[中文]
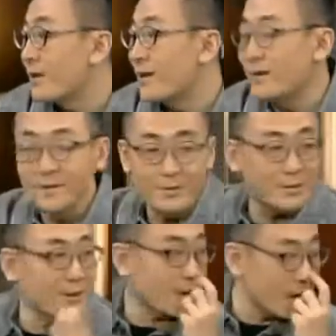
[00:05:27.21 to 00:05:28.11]
啊，
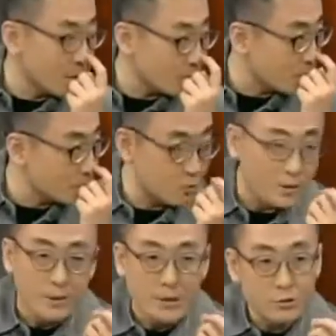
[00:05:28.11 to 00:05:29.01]
你还有他们
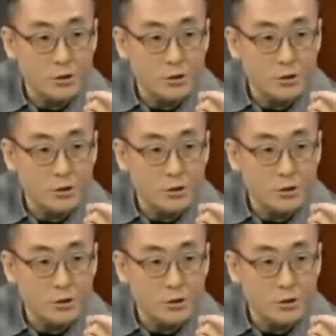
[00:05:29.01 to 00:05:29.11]
说